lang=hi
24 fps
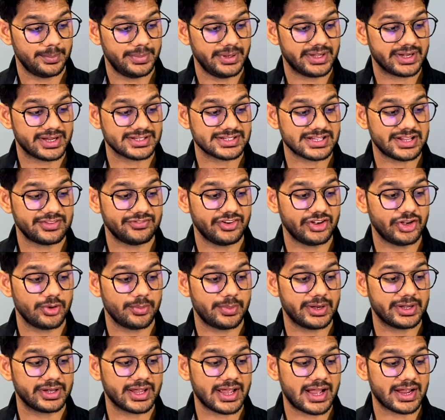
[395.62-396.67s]
के साथ वीडियो
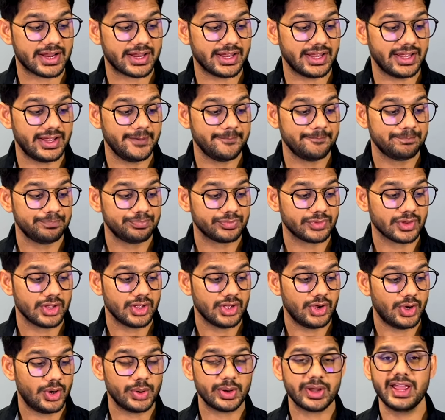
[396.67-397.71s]
बन के आ गई है
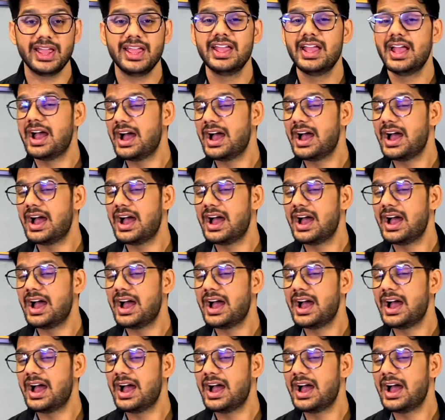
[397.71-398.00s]
ओके